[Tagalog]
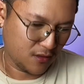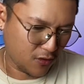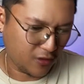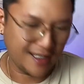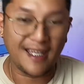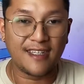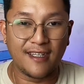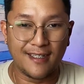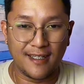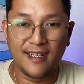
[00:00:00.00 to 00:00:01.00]
Okay na ata
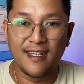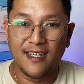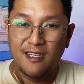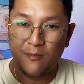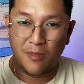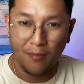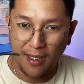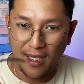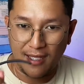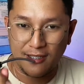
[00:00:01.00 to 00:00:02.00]
yan.
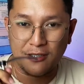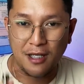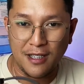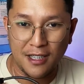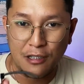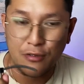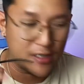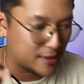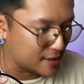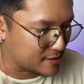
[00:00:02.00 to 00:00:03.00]
Mamaya, try natin ito
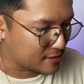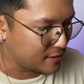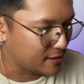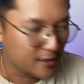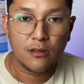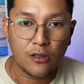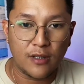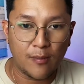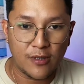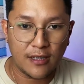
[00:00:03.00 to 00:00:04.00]
sa tester. So,
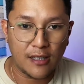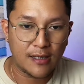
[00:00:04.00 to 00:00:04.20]
tapos na tayo